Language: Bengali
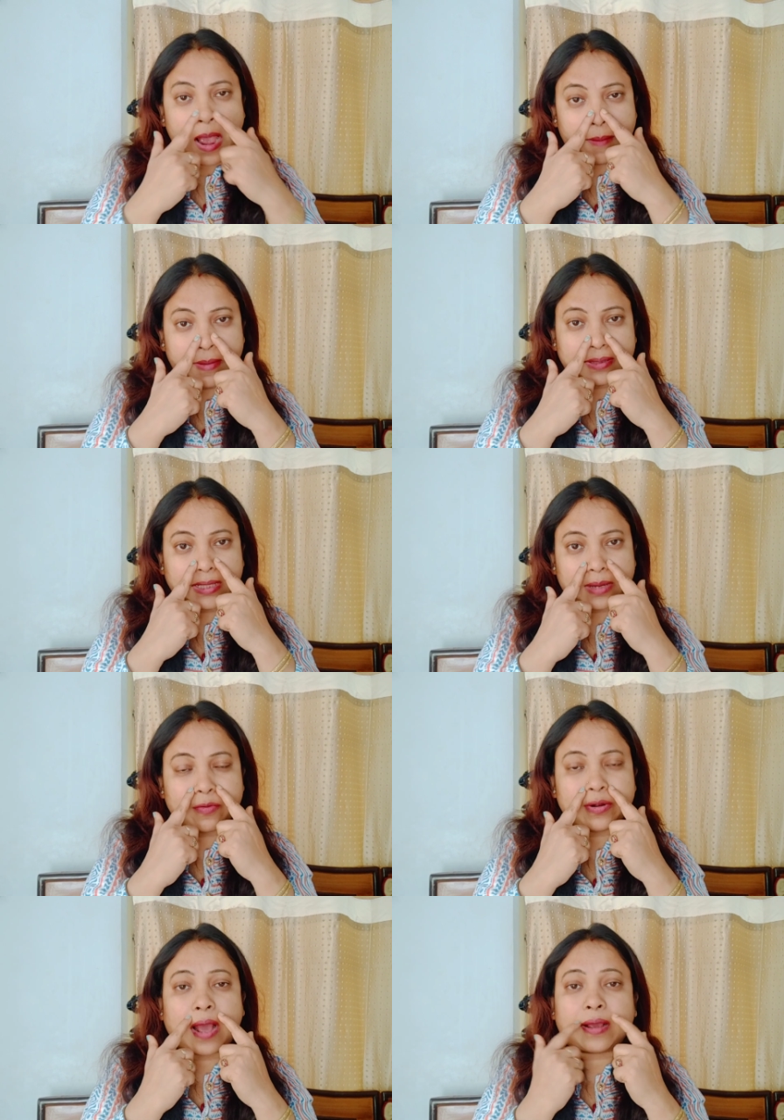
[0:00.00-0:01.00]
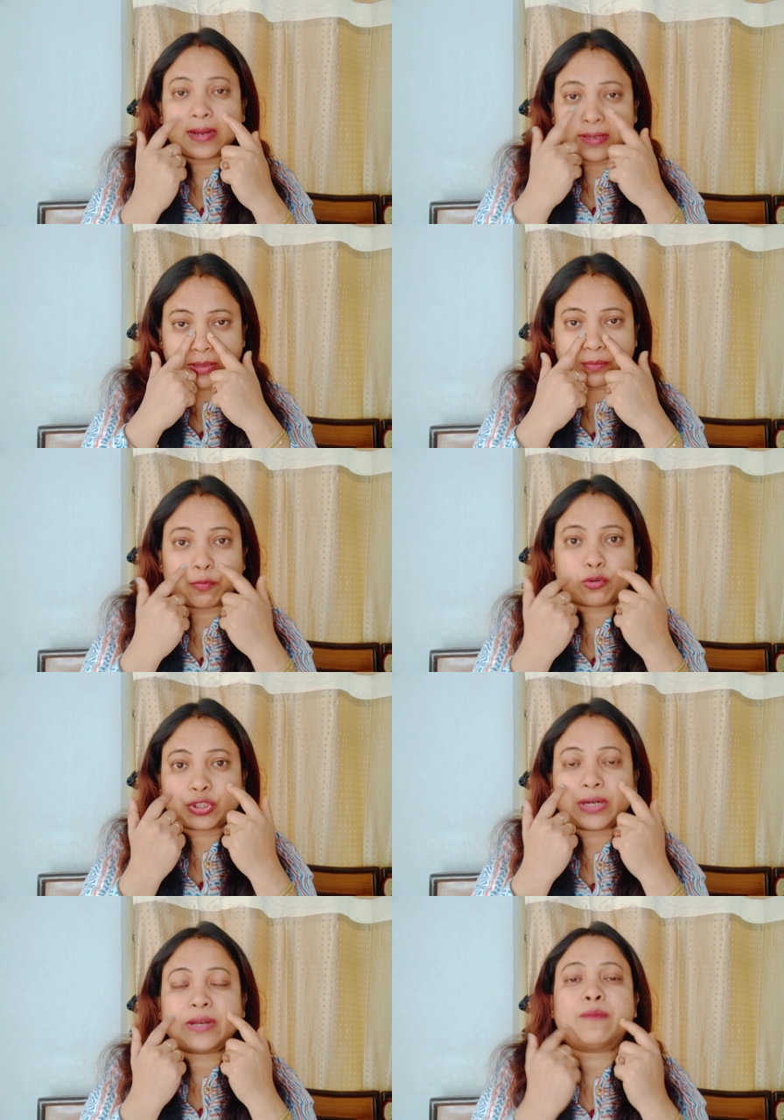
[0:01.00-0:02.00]
আমরা দেখব নাকের যে
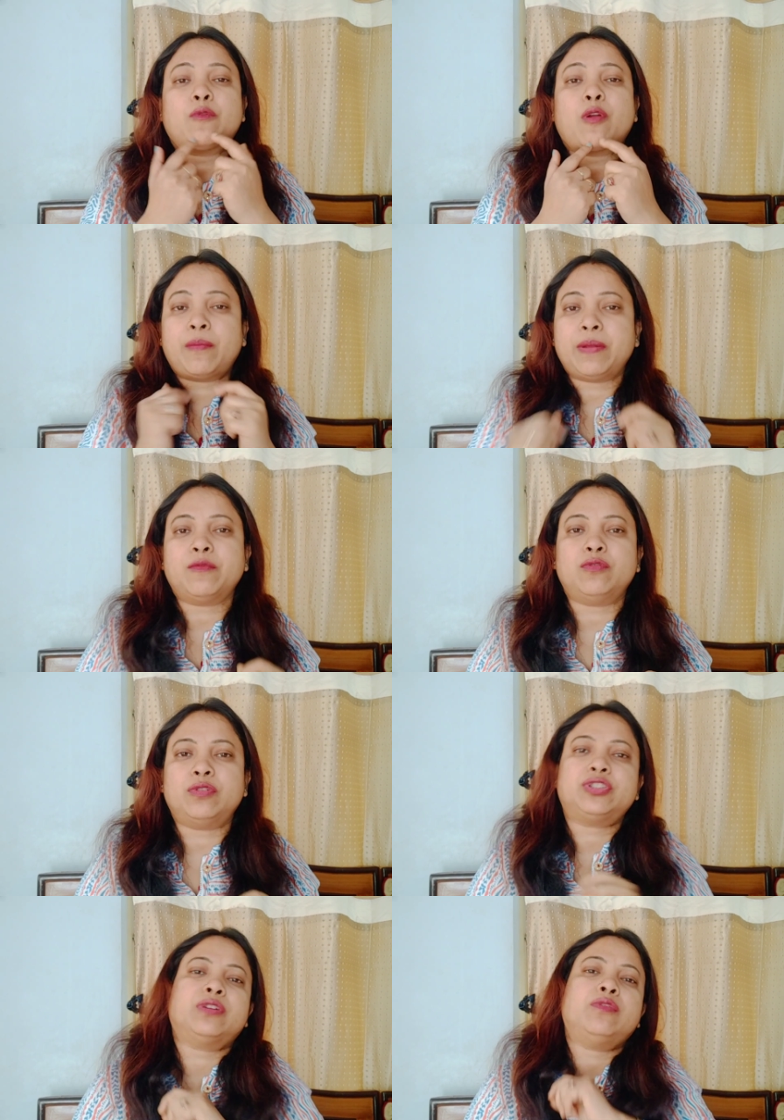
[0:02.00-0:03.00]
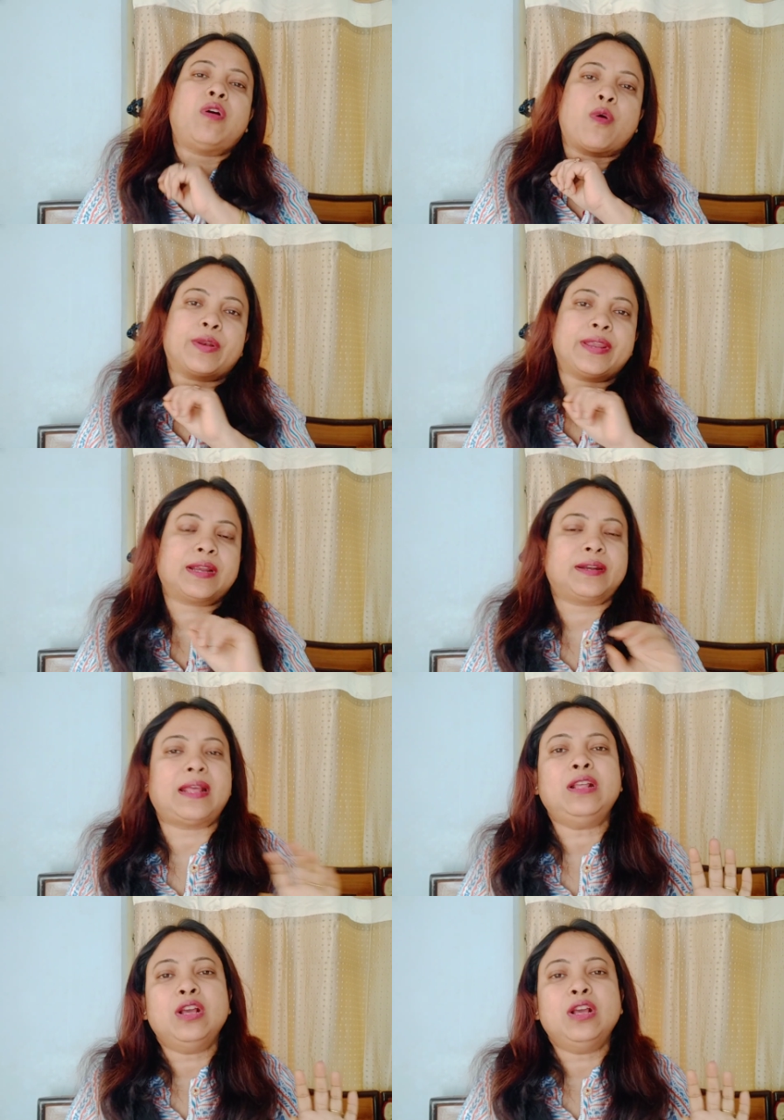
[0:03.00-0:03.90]
প্রশ্নের প্রবলেমগুলো সেগুলো অনেকটাই